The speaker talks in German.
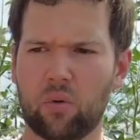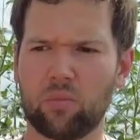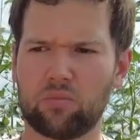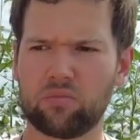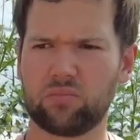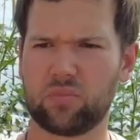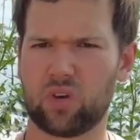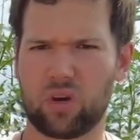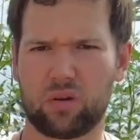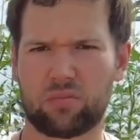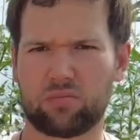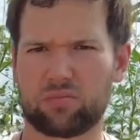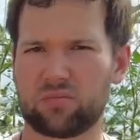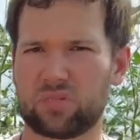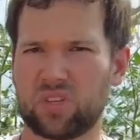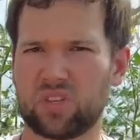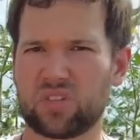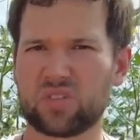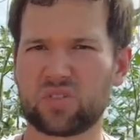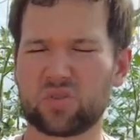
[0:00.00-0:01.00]
Ja,
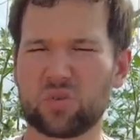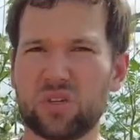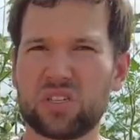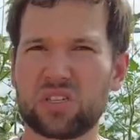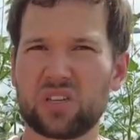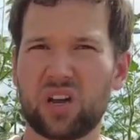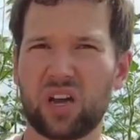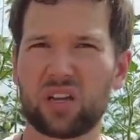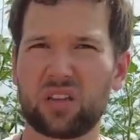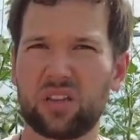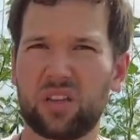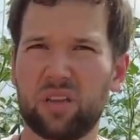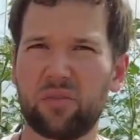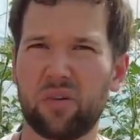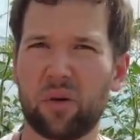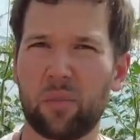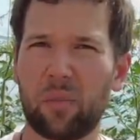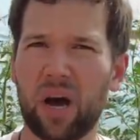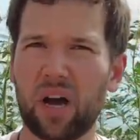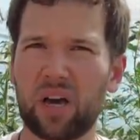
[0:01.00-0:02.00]
das sind so die Sachen, die
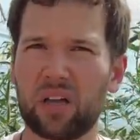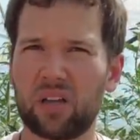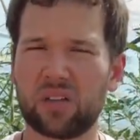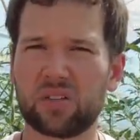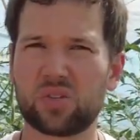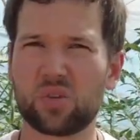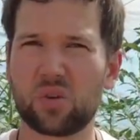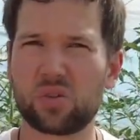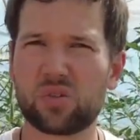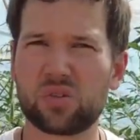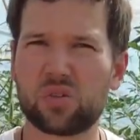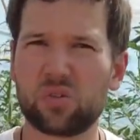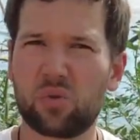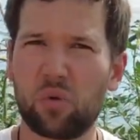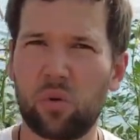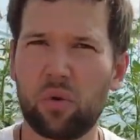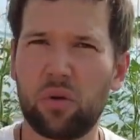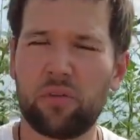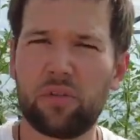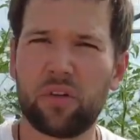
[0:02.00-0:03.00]
wir machen. Ansonsten
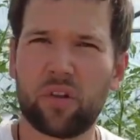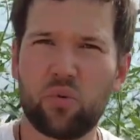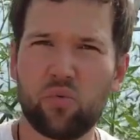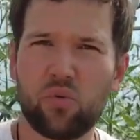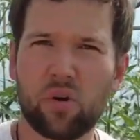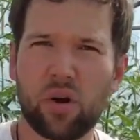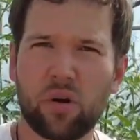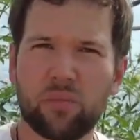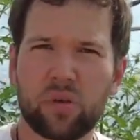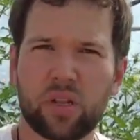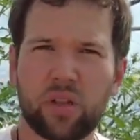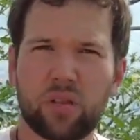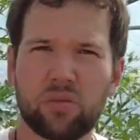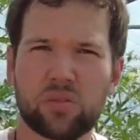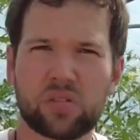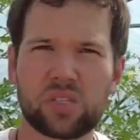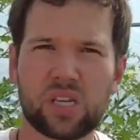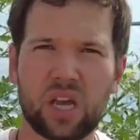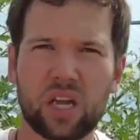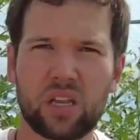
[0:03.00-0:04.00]
düngen wir nur mit
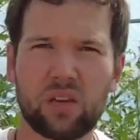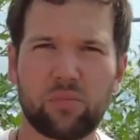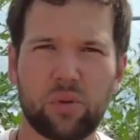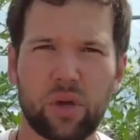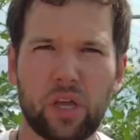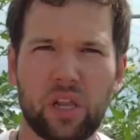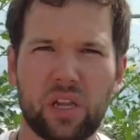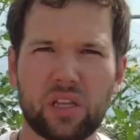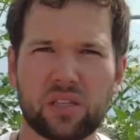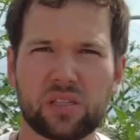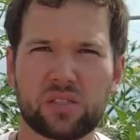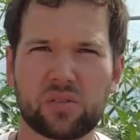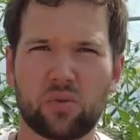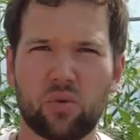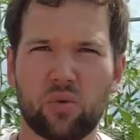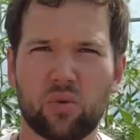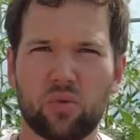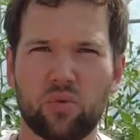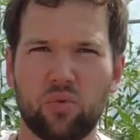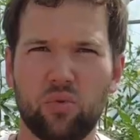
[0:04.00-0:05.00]
Luzernenpellets
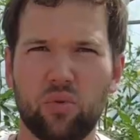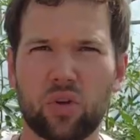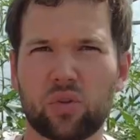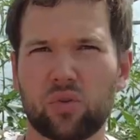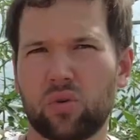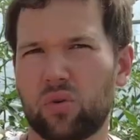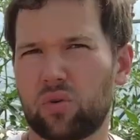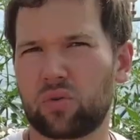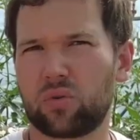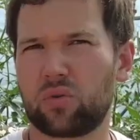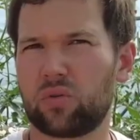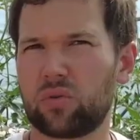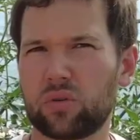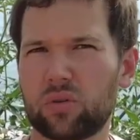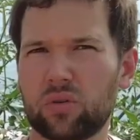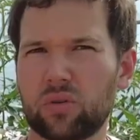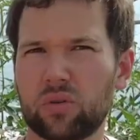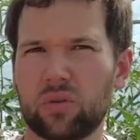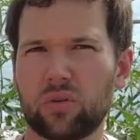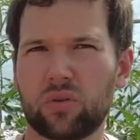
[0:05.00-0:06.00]
und Hühnertrockenkot.